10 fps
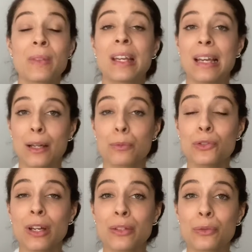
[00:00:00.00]
Alors bonjour
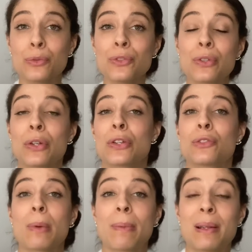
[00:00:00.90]
à tous, je
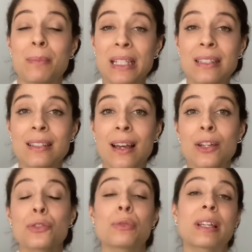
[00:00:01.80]
m'appelle Melissa, je
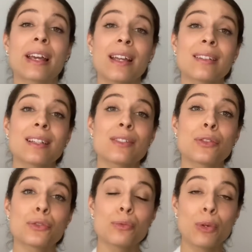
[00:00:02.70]
suis créatrice
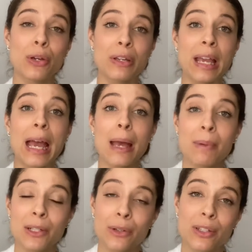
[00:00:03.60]
du blog
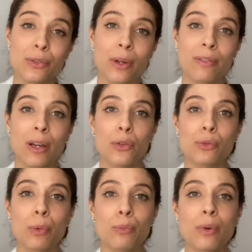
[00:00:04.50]
améliorer son
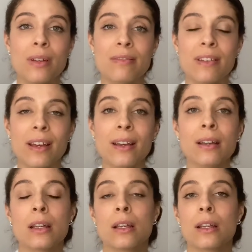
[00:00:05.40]
référencement.fr
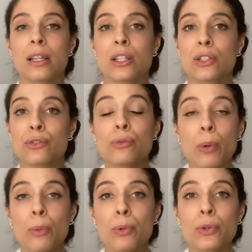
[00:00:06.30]
et je vous
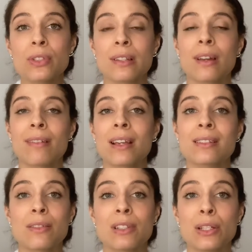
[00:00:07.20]
propose à travers ces
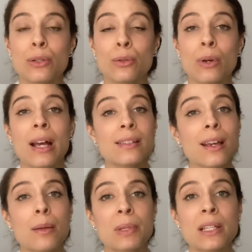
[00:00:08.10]
vidéos assez
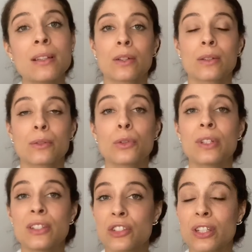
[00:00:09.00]
rapides de
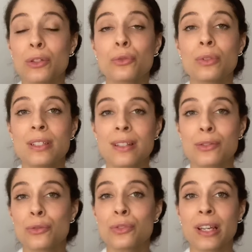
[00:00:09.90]
dénicher toutes les
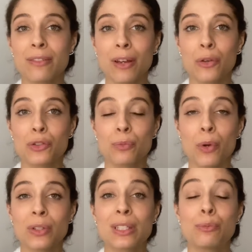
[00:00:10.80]
astuces référencement
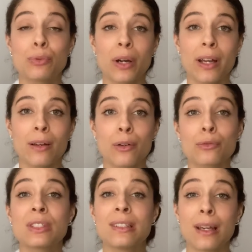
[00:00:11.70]
qui pourraient euh, vous
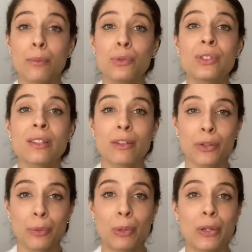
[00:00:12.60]
aider à booster votre
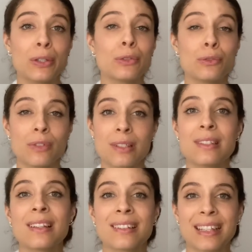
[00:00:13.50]
blog ou votre site
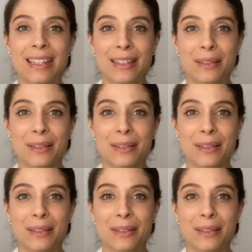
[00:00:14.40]
internet.